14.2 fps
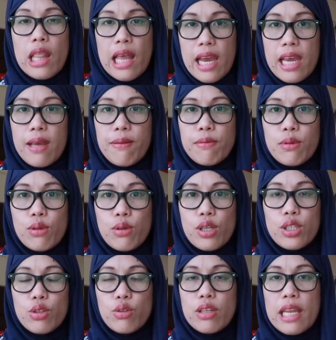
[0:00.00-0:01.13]
lime or
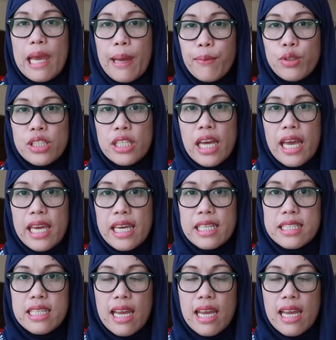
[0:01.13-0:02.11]
yung lemon guys